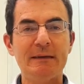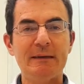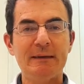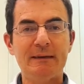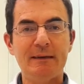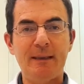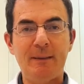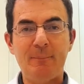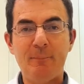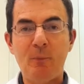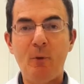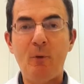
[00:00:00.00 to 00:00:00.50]

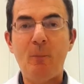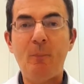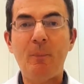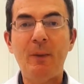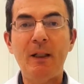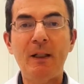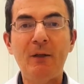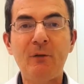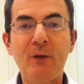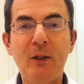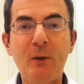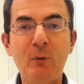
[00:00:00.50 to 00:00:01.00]
né,
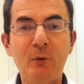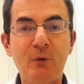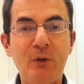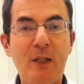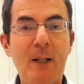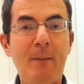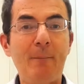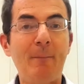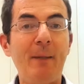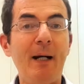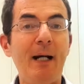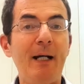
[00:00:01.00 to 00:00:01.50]
poupando aí o
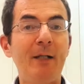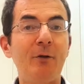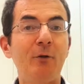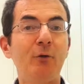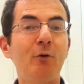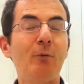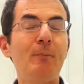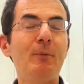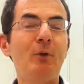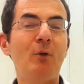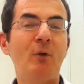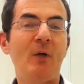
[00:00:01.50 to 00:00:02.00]
trabalho do
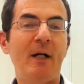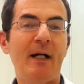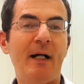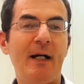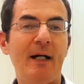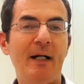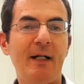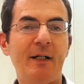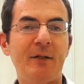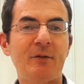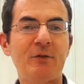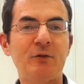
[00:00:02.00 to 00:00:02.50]

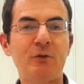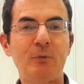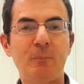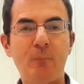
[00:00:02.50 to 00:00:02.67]
miocárdio,